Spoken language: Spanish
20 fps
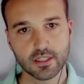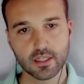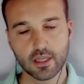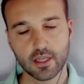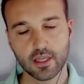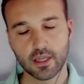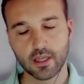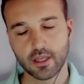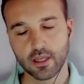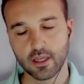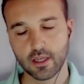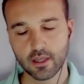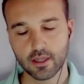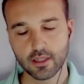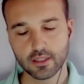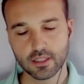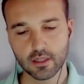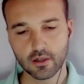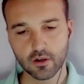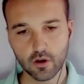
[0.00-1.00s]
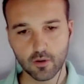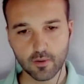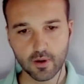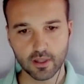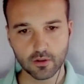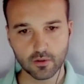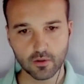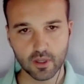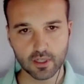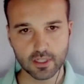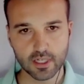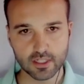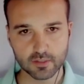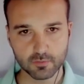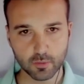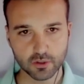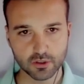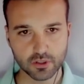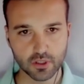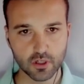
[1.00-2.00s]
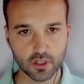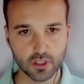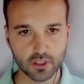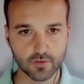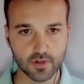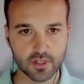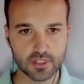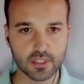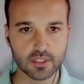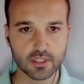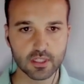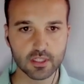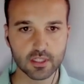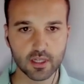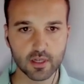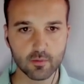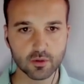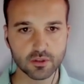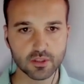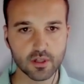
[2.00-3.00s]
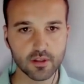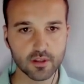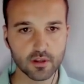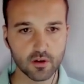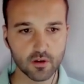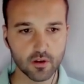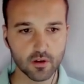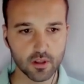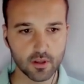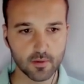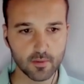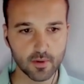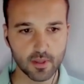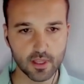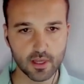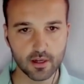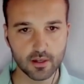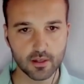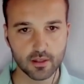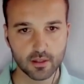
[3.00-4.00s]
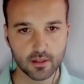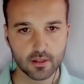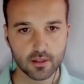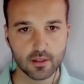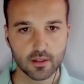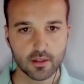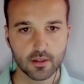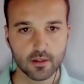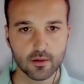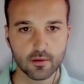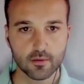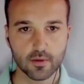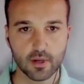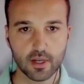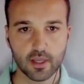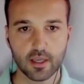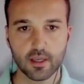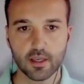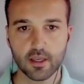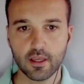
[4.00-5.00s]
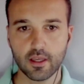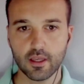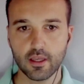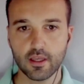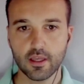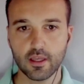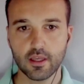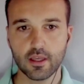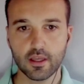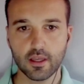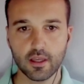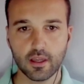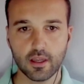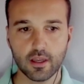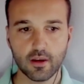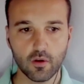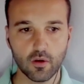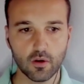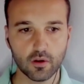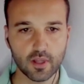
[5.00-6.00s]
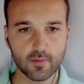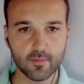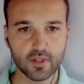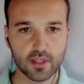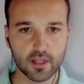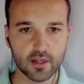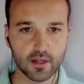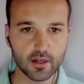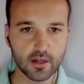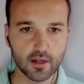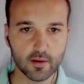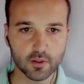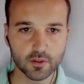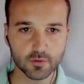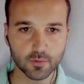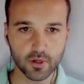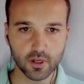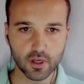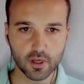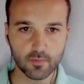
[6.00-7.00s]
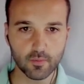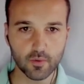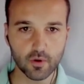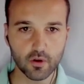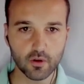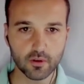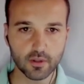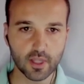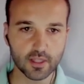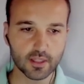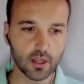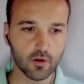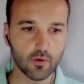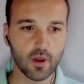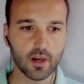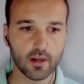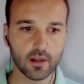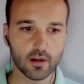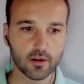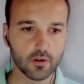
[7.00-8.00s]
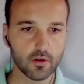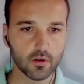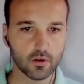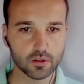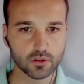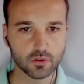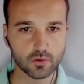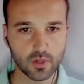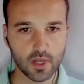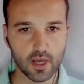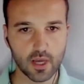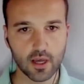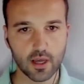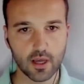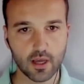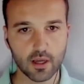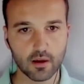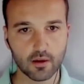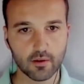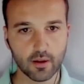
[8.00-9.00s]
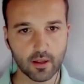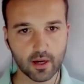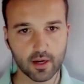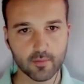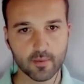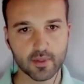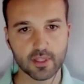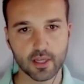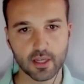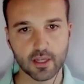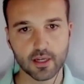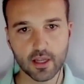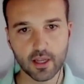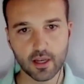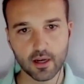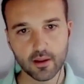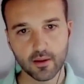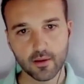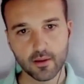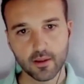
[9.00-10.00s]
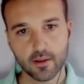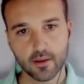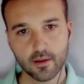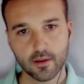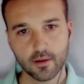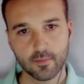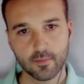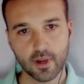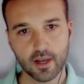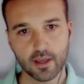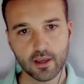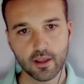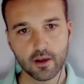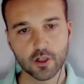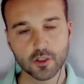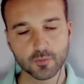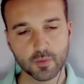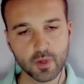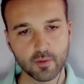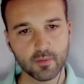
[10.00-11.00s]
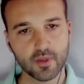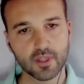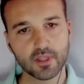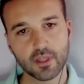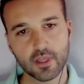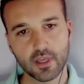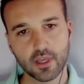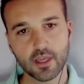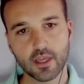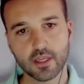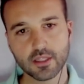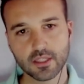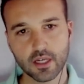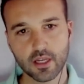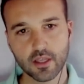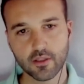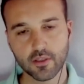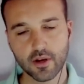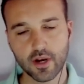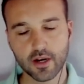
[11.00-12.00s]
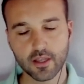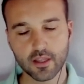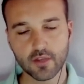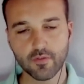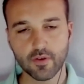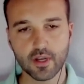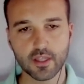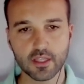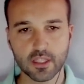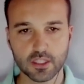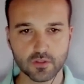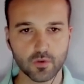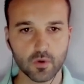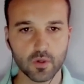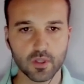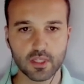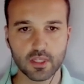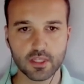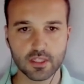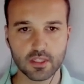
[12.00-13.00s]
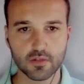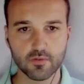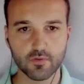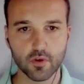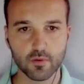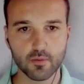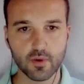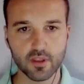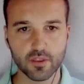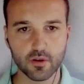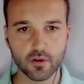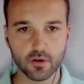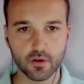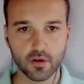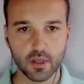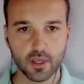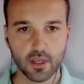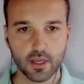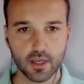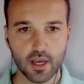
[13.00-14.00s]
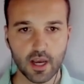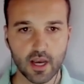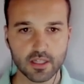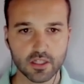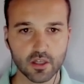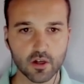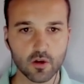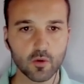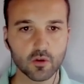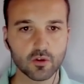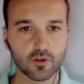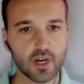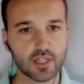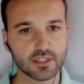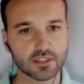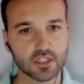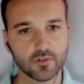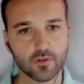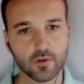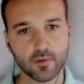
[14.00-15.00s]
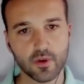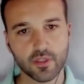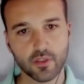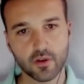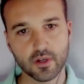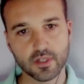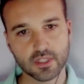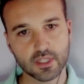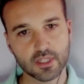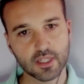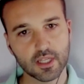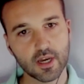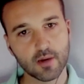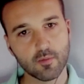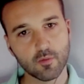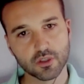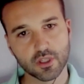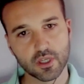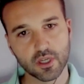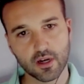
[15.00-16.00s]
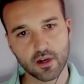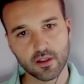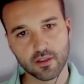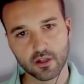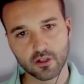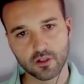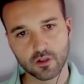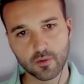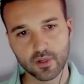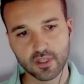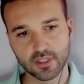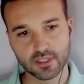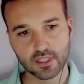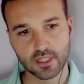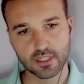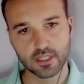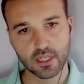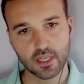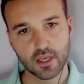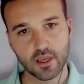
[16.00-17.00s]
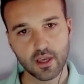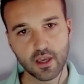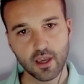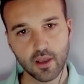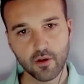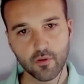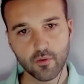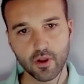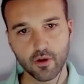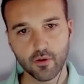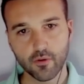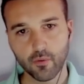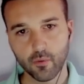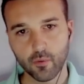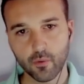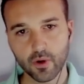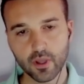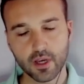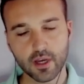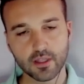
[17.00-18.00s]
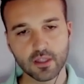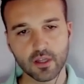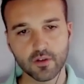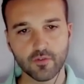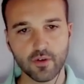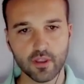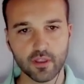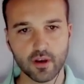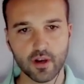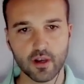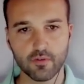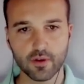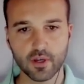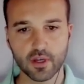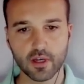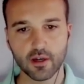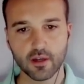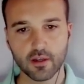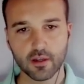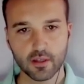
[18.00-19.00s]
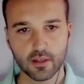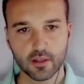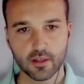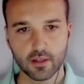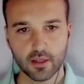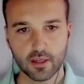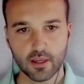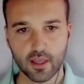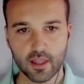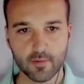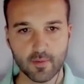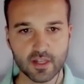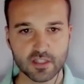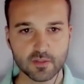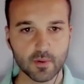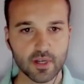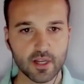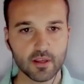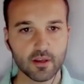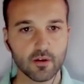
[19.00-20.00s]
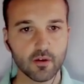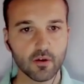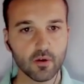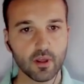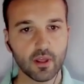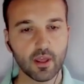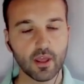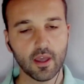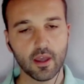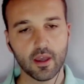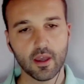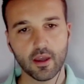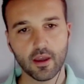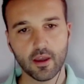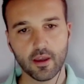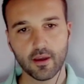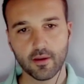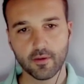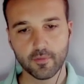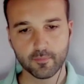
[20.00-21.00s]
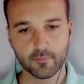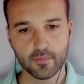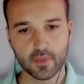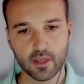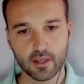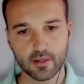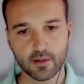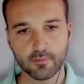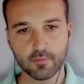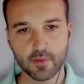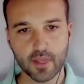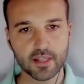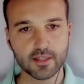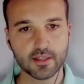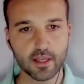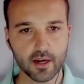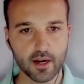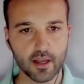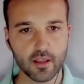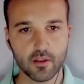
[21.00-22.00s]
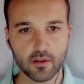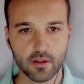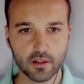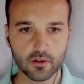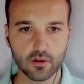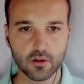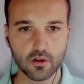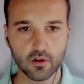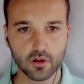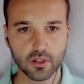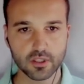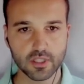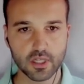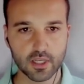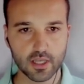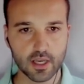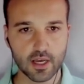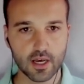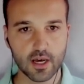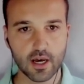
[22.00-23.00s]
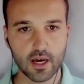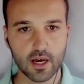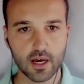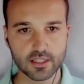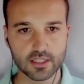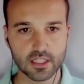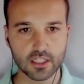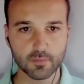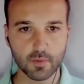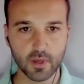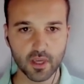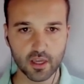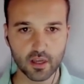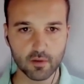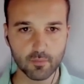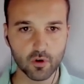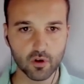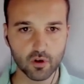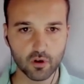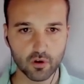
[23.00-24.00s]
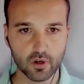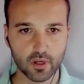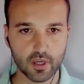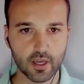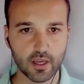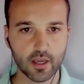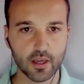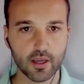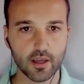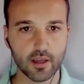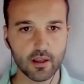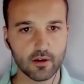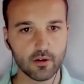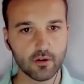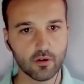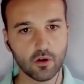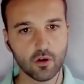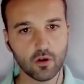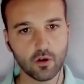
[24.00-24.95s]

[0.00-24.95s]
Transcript: se, engloba en todas las posteriores fases que tenemos del ciclo de vida. Y, luego también tendríamos, por ejemplo, Data Wrangler, ¿no? Es una herramienta genial, ¿vale? Que nos permite seleccionar diferentes fuentes de información, así como todas las transformaciones que tengamos que realizar sobre estas en una única interfaz gráfica. Y además viene, bien eh, eh, integrado dentro de lo que sería SageMaker, por lo que